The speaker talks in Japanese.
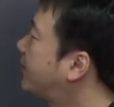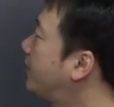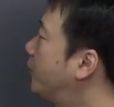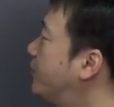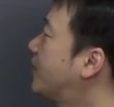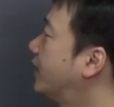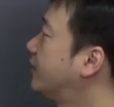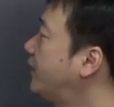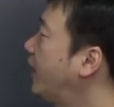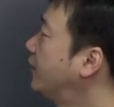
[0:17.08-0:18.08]
天平文化は
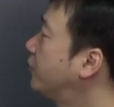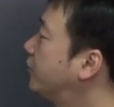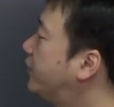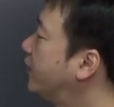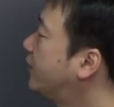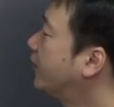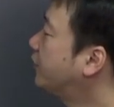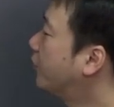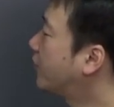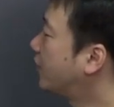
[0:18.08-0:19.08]
ですね、その全
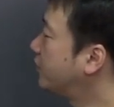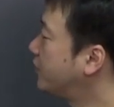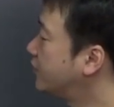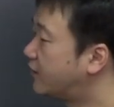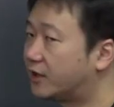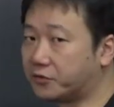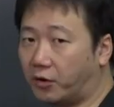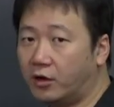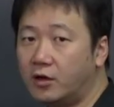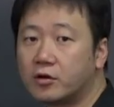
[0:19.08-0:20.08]
体像を確認した
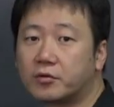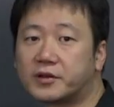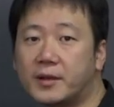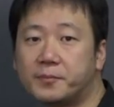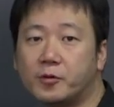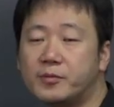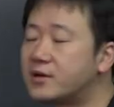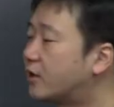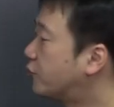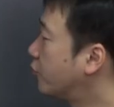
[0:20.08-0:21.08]
後、この天平文
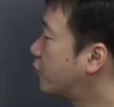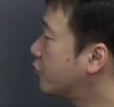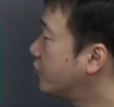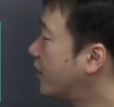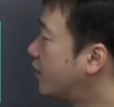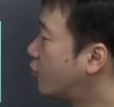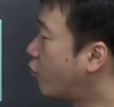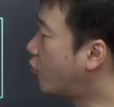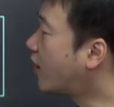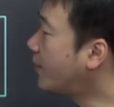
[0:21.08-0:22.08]
化の特徴である
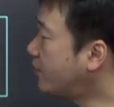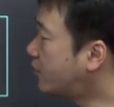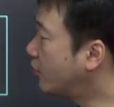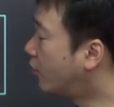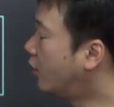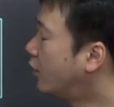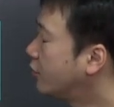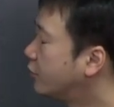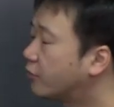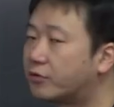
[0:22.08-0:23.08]
国家仏教
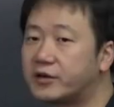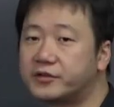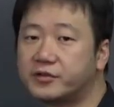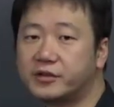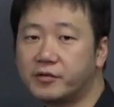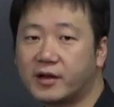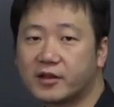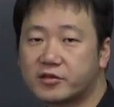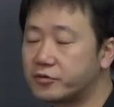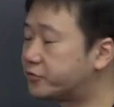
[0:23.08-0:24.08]
というところについてお
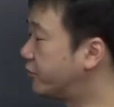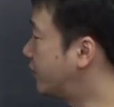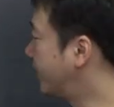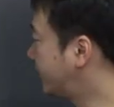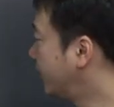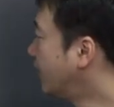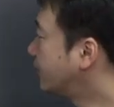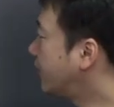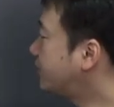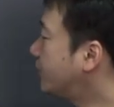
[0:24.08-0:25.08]
話をしておきます。
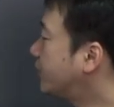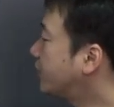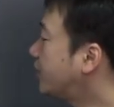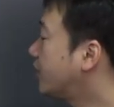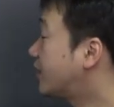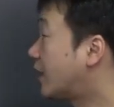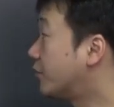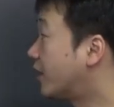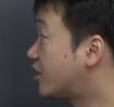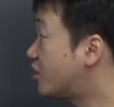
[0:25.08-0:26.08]
政治でもできてきた
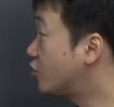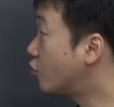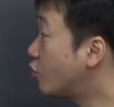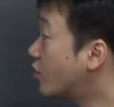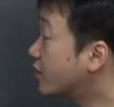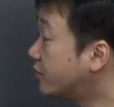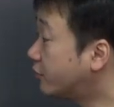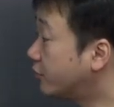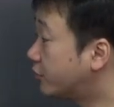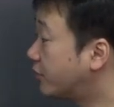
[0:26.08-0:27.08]
ような鎮護国家思
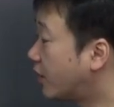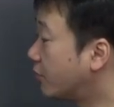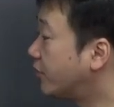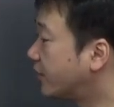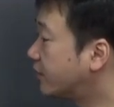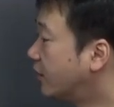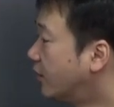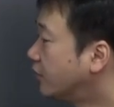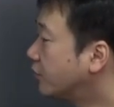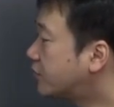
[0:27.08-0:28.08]
想という単語です。
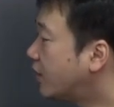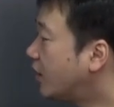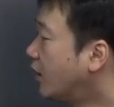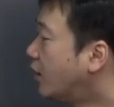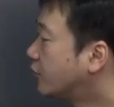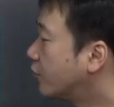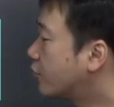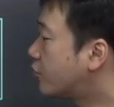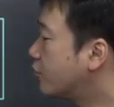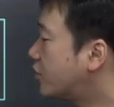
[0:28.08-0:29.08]
そしてそ
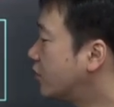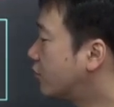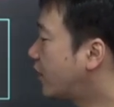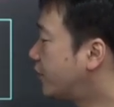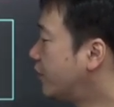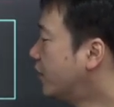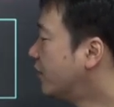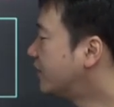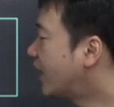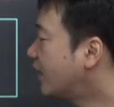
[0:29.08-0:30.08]
の中心とな
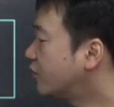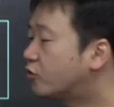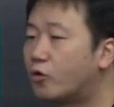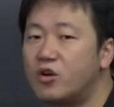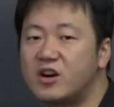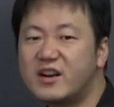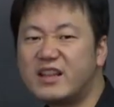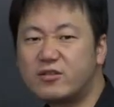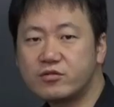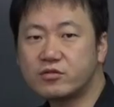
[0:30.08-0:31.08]
る南都
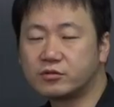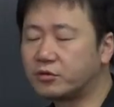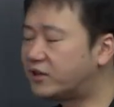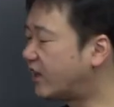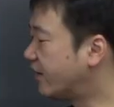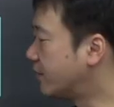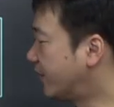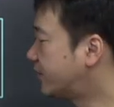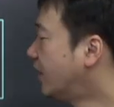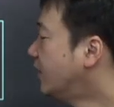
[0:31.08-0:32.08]
陸宗といったりし
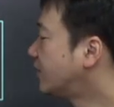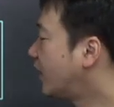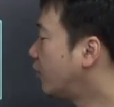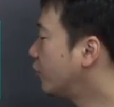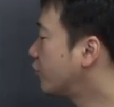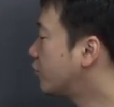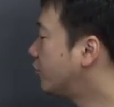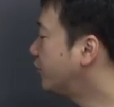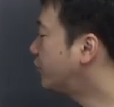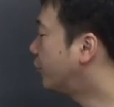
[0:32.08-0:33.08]
ます。三論
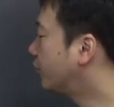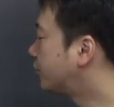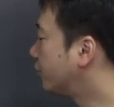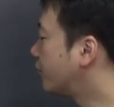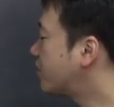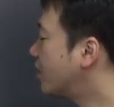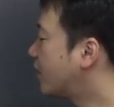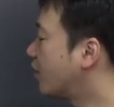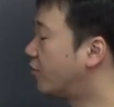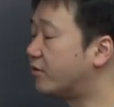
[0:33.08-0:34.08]
成実発想記者
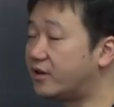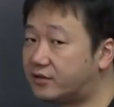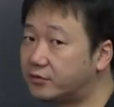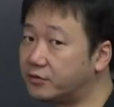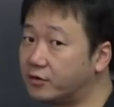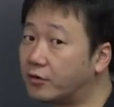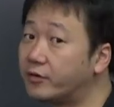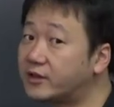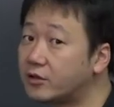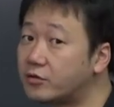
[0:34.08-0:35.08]
華厳律という
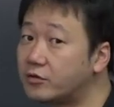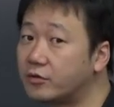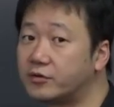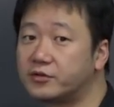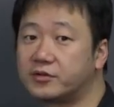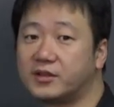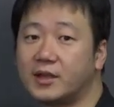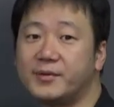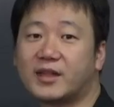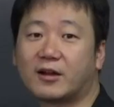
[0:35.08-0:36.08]
こういった宗教につい
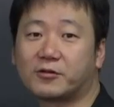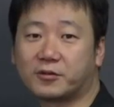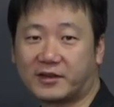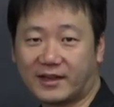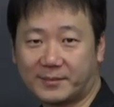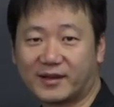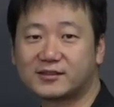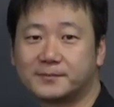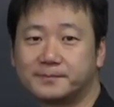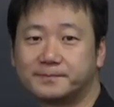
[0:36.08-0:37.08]
て見ていくことになりま
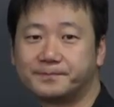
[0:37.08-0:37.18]
す。